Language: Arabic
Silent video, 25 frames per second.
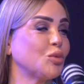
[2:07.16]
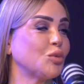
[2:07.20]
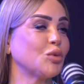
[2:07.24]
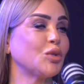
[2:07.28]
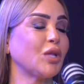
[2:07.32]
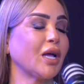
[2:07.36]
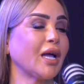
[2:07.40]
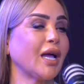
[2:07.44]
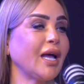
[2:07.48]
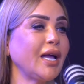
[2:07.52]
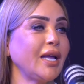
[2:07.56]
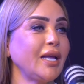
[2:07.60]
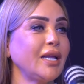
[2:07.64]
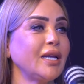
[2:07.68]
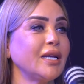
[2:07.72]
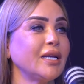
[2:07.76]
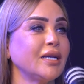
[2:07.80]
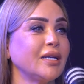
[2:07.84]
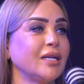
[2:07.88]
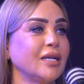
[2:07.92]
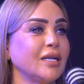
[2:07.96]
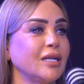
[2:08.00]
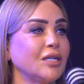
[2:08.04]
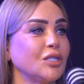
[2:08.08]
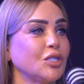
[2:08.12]
متخيل
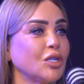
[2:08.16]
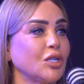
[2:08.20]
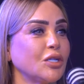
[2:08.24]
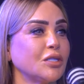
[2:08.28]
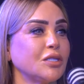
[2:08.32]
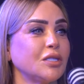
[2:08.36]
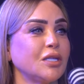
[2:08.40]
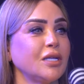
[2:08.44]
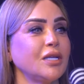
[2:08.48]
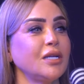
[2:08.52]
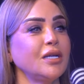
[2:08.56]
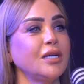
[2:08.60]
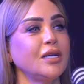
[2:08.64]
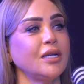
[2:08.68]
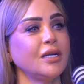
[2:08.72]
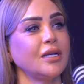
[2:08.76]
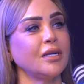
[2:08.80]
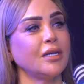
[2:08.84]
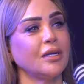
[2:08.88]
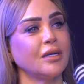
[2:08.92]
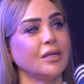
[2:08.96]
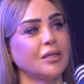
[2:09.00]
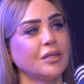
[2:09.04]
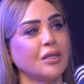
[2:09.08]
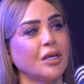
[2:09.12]
ان الشخصيه
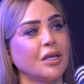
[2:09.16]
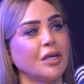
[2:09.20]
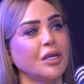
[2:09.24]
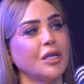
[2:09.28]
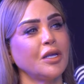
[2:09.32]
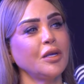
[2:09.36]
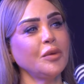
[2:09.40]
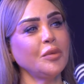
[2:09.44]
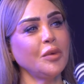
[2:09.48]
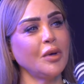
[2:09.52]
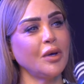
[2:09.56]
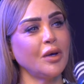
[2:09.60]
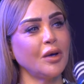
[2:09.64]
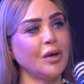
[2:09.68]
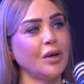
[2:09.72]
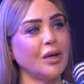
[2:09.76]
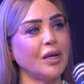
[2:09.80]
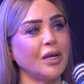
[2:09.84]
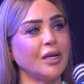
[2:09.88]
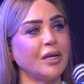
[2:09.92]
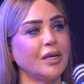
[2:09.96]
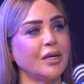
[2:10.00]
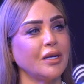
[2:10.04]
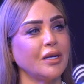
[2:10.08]
الطيبه ال...